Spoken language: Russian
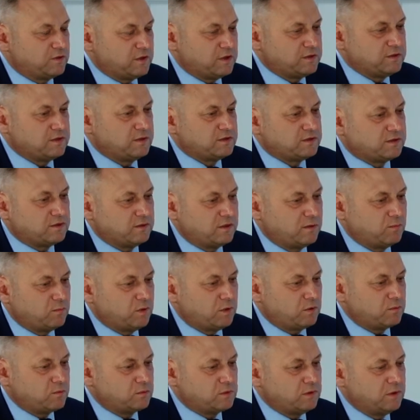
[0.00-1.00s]
хозяйственный
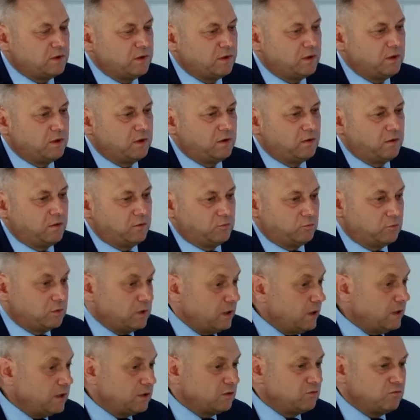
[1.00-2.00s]
оборот. Но
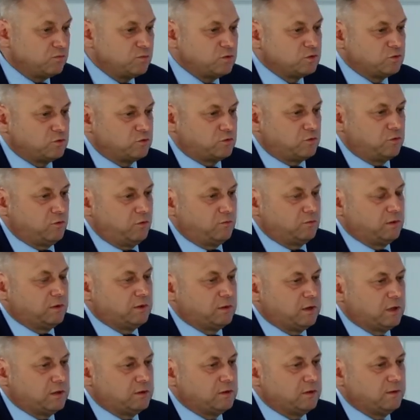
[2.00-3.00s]
для этого, безусловно,
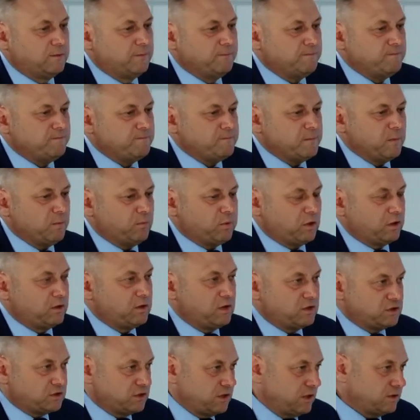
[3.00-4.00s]
надо
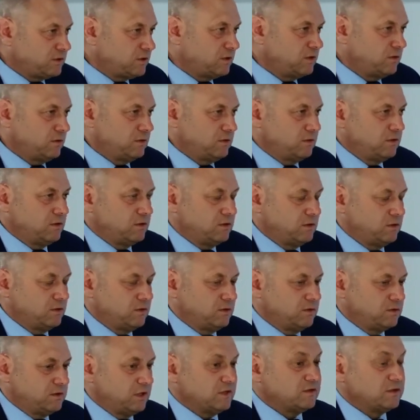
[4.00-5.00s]
продолжать
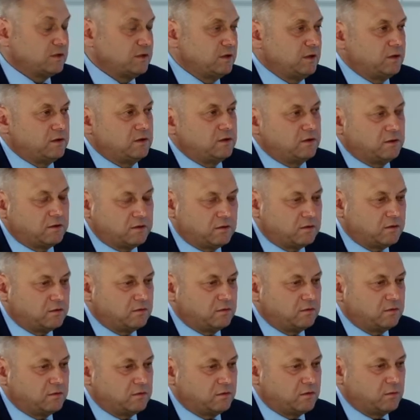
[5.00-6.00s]
э, создание
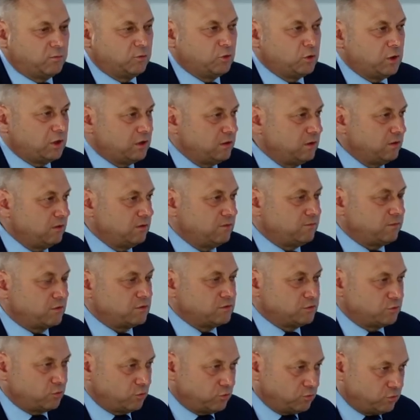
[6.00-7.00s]
коммунальной
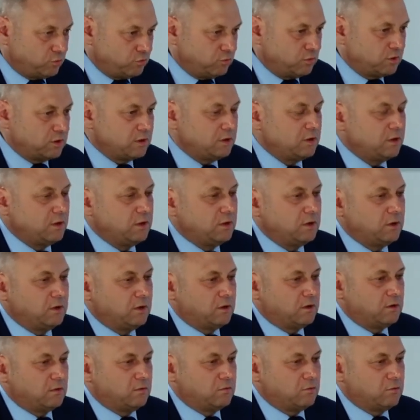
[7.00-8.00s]
инфраструктуры.
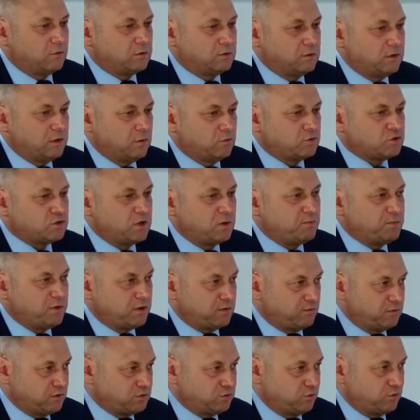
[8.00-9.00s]
Вот. Я уже о
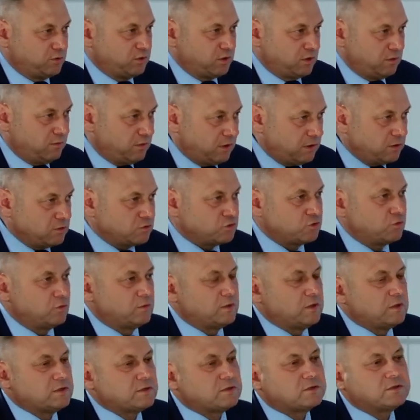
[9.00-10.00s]
первой зоне говорил, что у
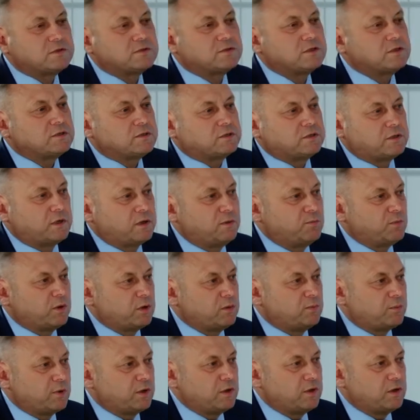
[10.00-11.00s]
нас здесь три
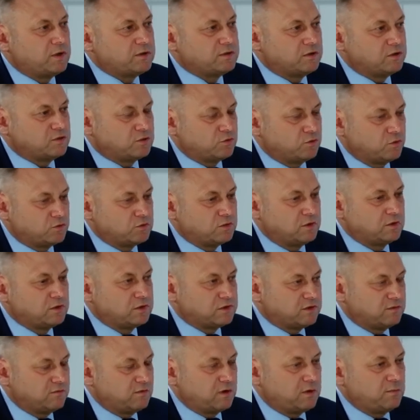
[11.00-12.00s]
предприятия созданы
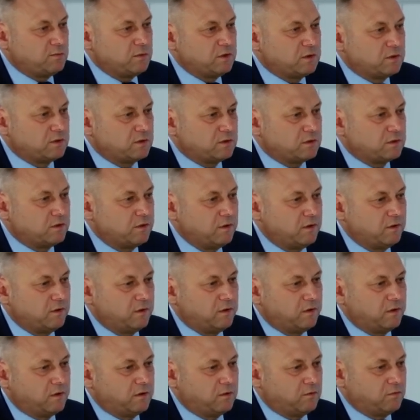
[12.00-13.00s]
современных.
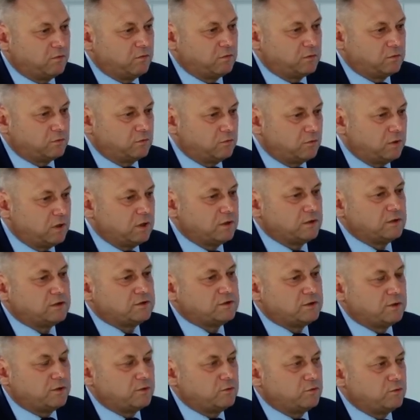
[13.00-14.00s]
Вот. Ну а на
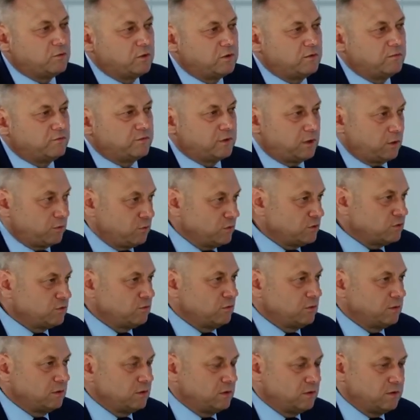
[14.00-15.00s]
территории второй
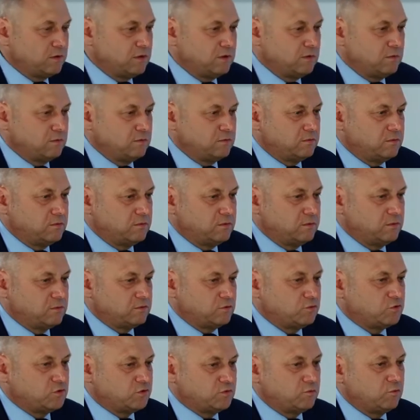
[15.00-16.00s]
зоны
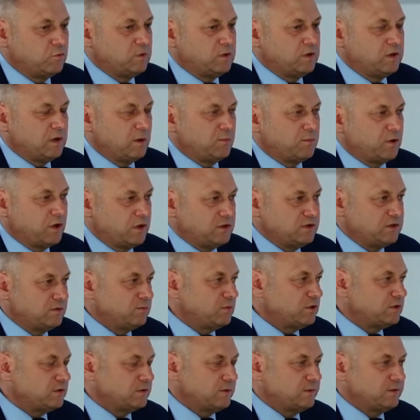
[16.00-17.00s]
существует
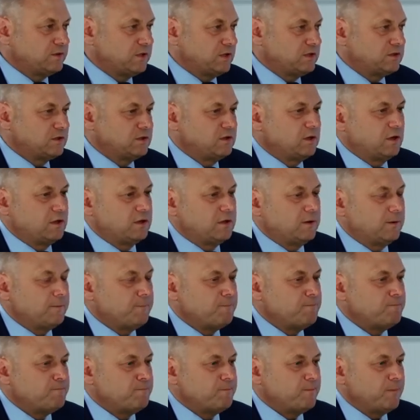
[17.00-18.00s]
необходимость создания
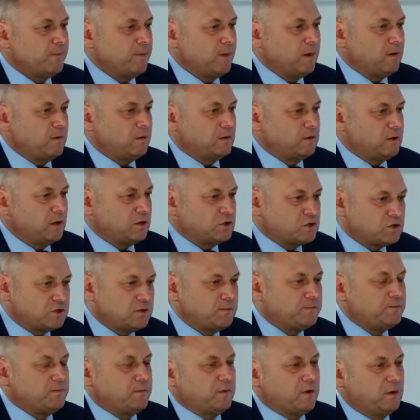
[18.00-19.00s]

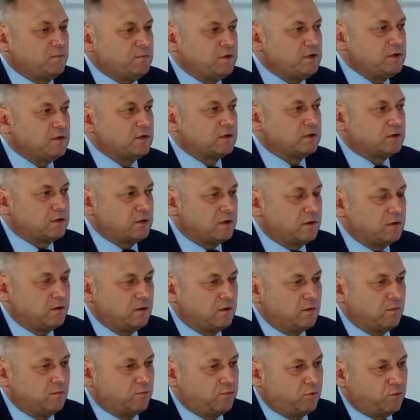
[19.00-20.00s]
также объекта
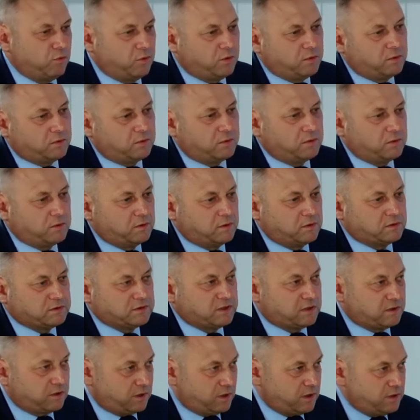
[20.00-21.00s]
по э,
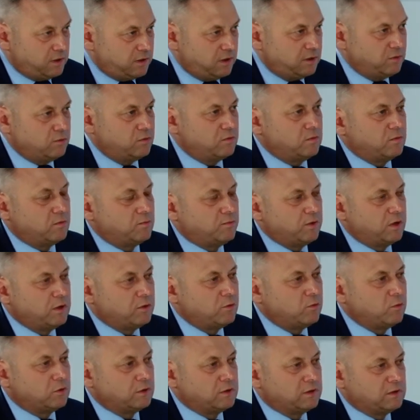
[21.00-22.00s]
захоронению
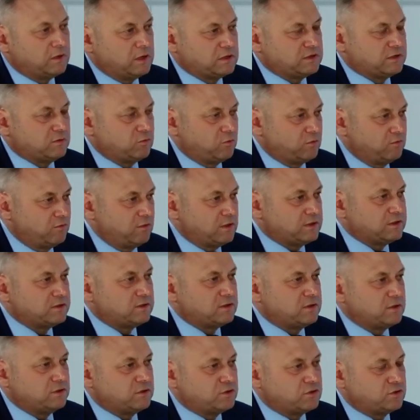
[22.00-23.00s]
полигона на
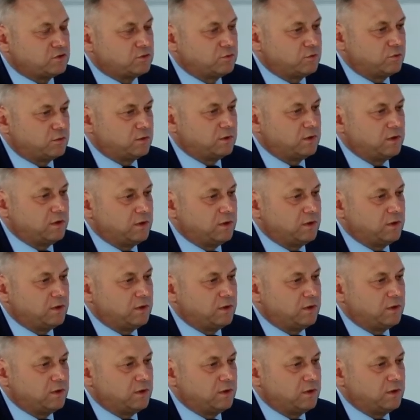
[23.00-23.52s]
120 тысяч тонн